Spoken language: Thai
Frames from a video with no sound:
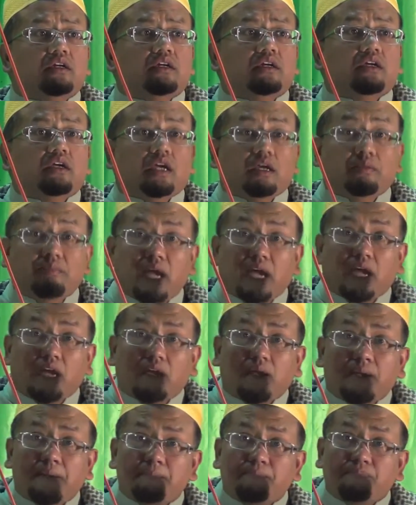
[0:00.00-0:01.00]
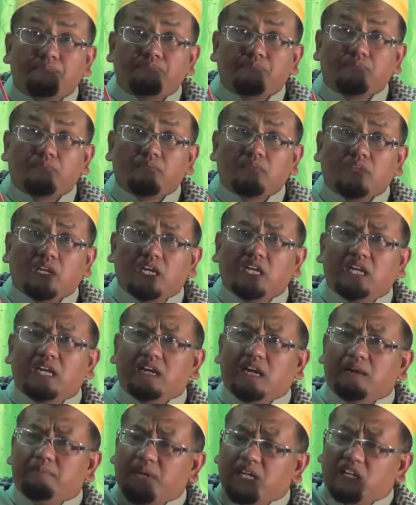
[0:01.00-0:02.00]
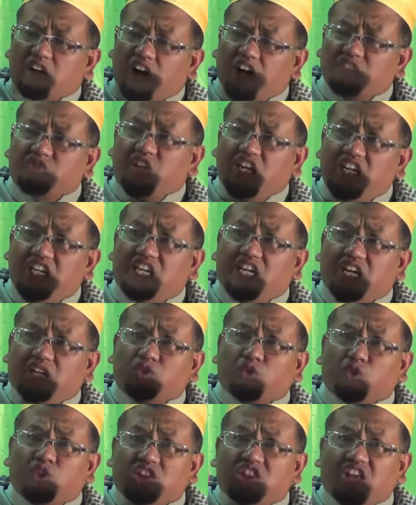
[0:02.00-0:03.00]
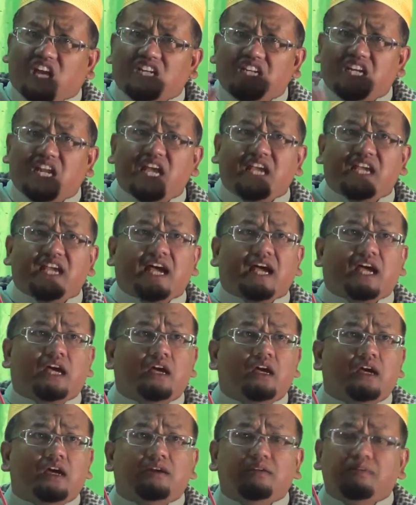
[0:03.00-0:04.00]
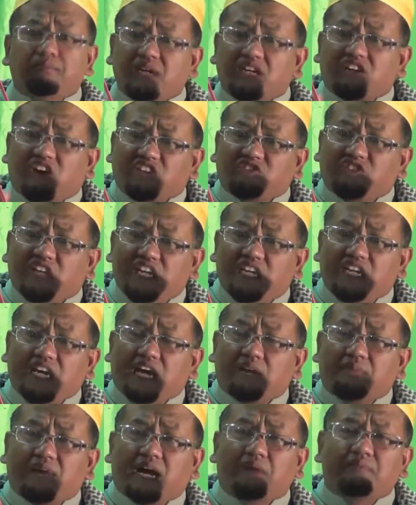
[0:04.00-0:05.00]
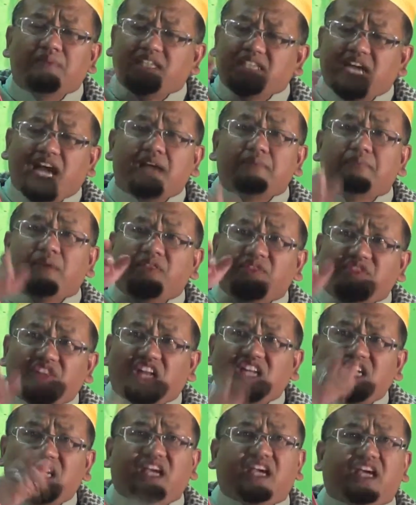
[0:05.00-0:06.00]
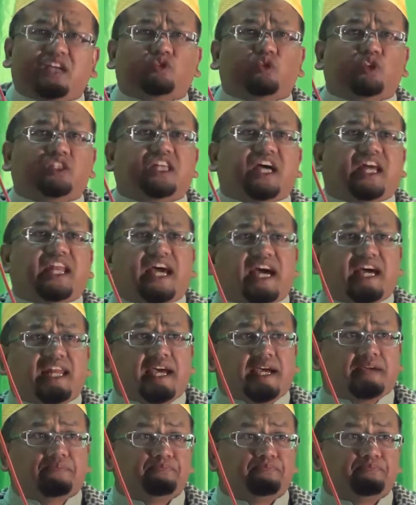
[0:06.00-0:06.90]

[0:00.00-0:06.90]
เห็นไหมก็นี่มันก็ไอ้ทุสันนี่ไงมันก็ตีหรือเปล่าไม่ใช่ มันวันนี้ตุดดาแล้วละ